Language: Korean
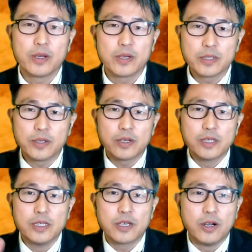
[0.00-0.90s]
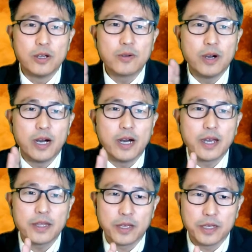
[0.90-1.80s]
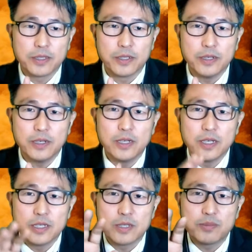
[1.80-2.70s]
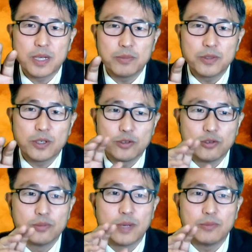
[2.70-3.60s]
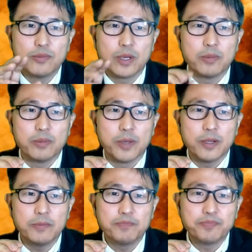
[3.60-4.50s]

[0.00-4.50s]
그래서 그 결과에 대해서 13절 중반부에 보면